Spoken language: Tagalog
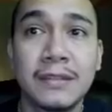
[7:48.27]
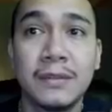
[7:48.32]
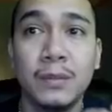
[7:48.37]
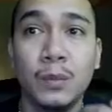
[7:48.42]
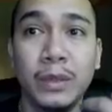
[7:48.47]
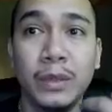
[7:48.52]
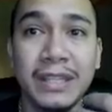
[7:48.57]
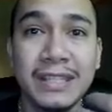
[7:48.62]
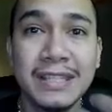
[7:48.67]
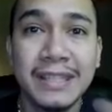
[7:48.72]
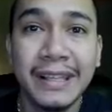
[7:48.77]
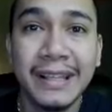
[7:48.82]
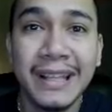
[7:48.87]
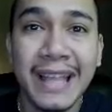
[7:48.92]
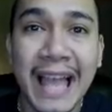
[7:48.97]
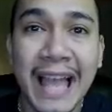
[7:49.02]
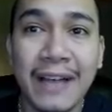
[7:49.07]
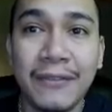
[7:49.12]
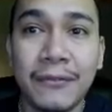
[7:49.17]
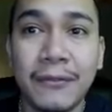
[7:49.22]
We still
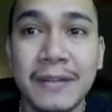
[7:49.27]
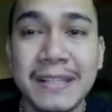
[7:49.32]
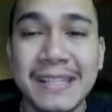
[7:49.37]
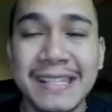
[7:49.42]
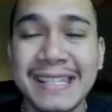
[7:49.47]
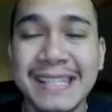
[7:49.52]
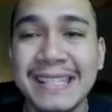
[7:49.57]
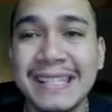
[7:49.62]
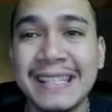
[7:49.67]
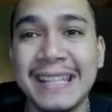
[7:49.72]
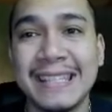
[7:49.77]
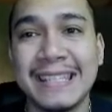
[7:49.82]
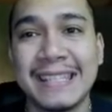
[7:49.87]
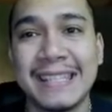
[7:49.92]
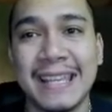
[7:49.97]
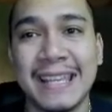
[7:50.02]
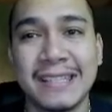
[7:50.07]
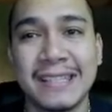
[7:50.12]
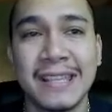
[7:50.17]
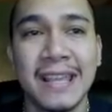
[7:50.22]
have
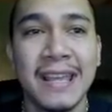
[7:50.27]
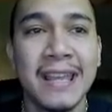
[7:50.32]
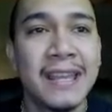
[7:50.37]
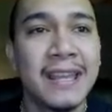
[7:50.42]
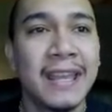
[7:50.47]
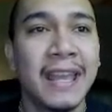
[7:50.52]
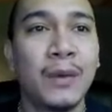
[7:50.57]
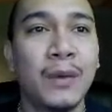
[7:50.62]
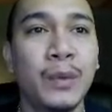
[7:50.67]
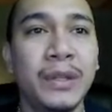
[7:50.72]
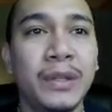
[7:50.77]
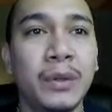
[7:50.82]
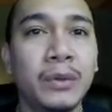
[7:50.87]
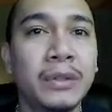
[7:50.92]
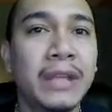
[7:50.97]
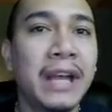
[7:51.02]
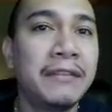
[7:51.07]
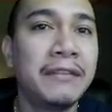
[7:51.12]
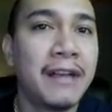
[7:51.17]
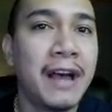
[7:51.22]
resistances and we don't
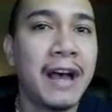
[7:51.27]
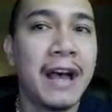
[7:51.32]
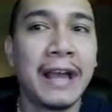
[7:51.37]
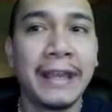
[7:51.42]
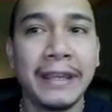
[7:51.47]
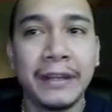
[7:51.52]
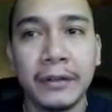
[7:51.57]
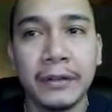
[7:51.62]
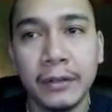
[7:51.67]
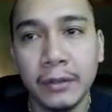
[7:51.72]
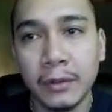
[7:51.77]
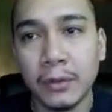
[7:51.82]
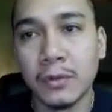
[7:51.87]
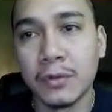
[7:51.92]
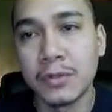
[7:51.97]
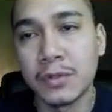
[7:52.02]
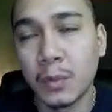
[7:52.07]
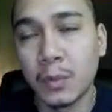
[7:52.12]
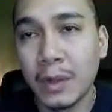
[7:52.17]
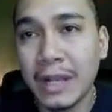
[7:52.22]
have a higher low.
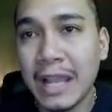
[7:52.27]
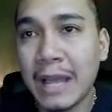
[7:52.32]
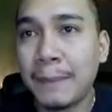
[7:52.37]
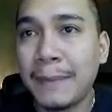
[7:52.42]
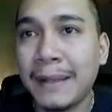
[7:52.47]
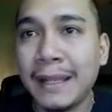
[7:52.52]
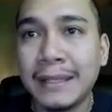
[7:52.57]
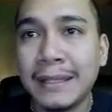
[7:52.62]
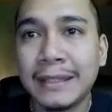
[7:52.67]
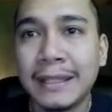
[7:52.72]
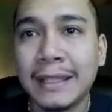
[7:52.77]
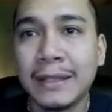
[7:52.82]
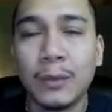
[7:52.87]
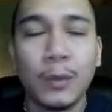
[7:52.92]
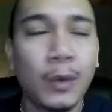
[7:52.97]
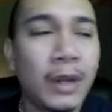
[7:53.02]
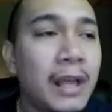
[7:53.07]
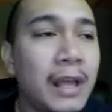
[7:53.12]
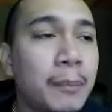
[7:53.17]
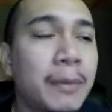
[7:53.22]
So wala pala
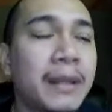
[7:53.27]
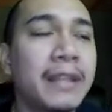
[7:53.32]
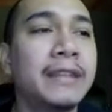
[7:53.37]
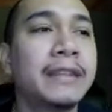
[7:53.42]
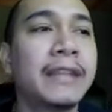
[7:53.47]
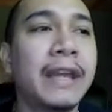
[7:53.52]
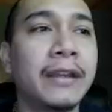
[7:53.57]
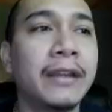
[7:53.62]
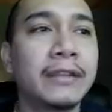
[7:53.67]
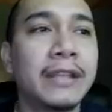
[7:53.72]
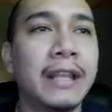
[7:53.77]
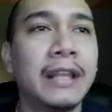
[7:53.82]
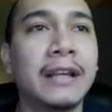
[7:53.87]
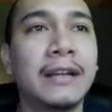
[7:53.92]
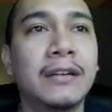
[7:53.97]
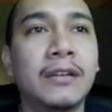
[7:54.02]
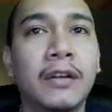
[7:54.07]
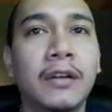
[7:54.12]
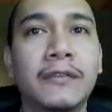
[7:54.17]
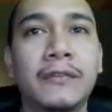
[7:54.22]
wala pa rin tayo
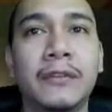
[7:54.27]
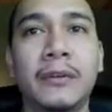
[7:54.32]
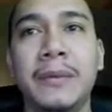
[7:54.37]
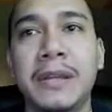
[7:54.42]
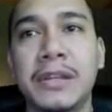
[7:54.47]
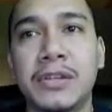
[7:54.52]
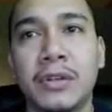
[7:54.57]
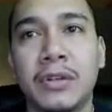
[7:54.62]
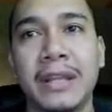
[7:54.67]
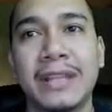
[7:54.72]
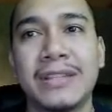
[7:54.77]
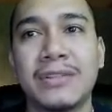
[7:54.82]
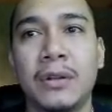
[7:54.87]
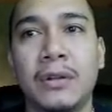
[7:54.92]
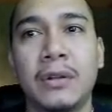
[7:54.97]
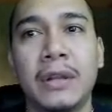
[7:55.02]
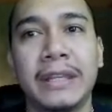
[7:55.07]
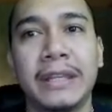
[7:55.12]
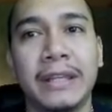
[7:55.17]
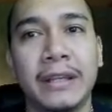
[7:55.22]
talagang confirmation. It's
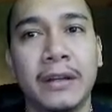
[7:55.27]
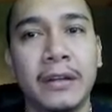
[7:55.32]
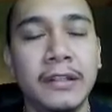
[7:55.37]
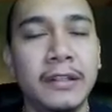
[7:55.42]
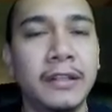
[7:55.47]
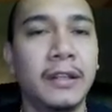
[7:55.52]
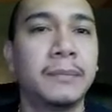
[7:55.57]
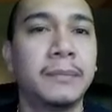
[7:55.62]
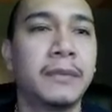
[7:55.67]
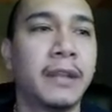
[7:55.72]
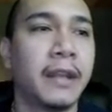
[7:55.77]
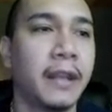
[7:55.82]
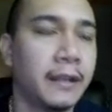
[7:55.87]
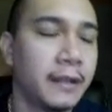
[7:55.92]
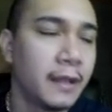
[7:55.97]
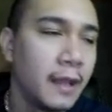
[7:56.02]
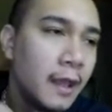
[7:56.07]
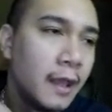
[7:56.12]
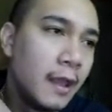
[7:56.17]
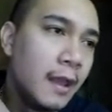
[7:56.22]
already on an uptrend.
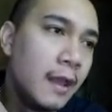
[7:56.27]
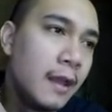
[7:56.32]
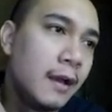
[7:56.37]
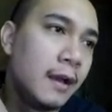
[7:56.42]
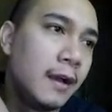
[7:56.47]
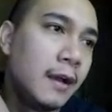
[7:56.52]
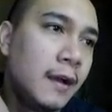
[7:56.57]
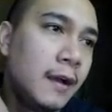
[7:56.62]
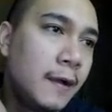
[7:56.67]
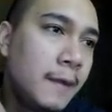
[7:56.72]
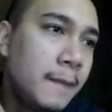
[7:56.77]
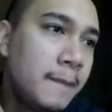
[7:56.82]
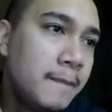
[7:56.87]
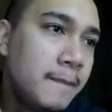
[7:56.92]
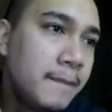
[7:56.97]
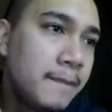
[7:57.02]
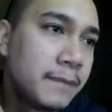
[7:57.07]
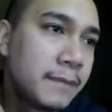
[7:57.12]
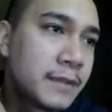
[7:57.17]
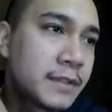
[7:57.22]

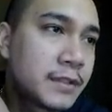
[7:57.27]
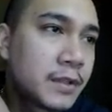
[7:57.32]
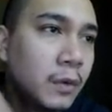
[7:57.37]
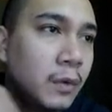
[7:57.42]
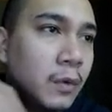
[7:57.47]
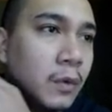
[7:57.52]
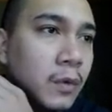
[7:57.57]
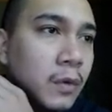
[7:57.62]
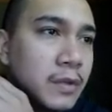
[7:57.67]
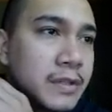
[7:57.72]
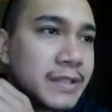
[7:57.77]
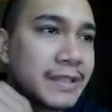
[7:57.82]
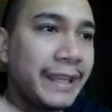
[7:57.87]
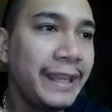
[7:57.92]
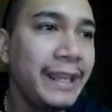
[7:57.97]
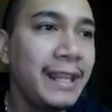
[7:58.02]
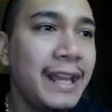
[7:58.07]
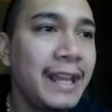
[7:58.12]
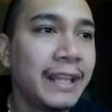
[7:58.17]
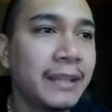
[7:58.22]
Um, so,
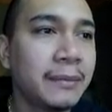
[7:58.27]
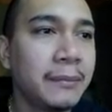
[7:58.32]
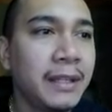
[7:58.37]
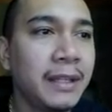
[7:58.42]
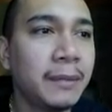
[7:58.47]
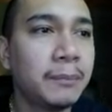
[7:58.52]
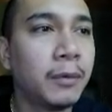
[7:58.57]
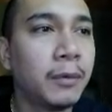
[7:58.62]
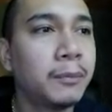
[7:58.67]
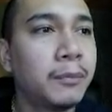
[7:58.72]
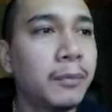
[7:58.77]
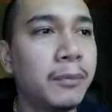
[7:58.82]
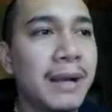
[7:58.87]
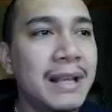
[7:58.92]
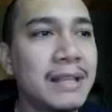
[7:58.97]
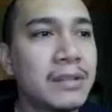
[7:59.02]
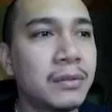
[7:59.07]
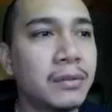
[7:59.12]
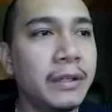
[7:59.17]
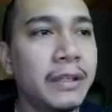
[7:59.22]
stay light, meaning pag
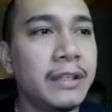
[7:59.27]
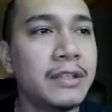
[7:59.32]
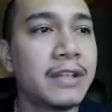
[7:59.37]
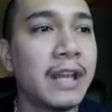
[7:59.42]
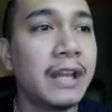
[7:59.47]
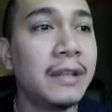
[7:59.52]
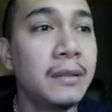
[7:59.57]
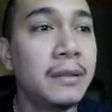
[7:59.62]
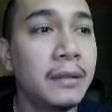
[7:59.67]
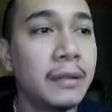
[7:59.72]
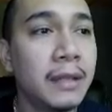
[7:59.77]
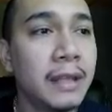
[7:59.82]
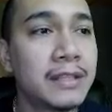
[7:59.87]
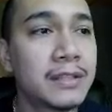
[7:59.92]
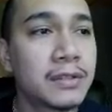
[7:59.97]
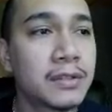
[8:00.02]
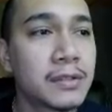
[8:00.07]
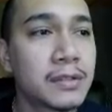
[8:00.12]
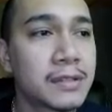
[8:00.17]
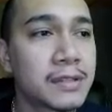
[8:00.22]
pumasok kayo dyan, it's
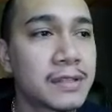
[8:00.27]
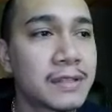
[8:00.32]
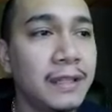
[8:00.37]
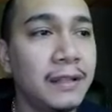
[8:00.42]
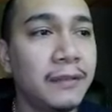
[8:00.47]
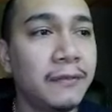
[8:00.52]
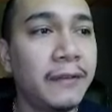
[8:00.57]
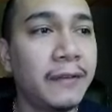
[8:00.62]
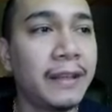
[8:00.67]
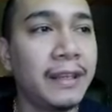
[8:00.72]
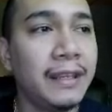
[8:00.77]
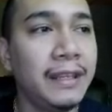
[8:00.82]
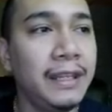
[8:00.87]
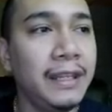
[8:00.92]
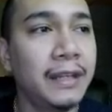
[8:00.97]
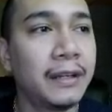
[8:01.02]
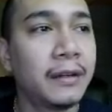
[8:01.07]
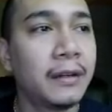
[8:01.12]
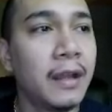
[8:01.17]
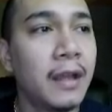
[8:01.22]
still very
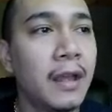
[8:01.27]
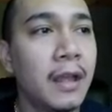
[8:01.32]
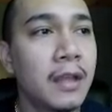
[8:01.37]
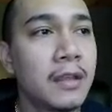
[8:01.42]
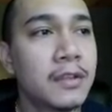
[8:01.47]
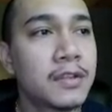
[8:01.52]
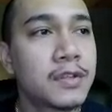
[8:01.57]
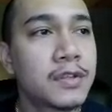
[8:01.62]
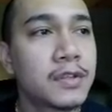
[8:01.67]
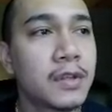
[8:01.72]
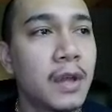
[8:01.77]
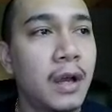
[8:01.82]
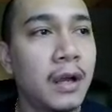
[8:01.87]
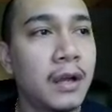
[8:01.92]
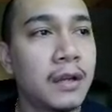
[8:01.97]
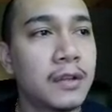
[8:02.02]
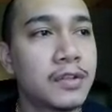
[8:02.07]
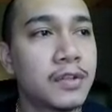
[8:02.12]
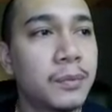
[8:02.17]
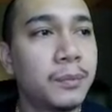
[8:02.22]
near
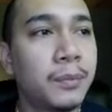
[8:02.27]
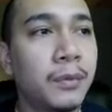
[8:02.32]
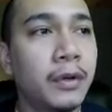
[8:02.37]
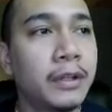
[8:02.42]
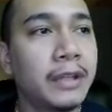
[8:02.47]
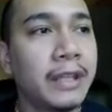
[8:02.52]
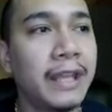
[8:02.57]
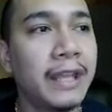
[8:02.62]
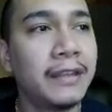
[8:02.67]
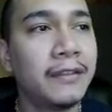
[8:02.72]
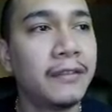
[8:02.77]
uh, support and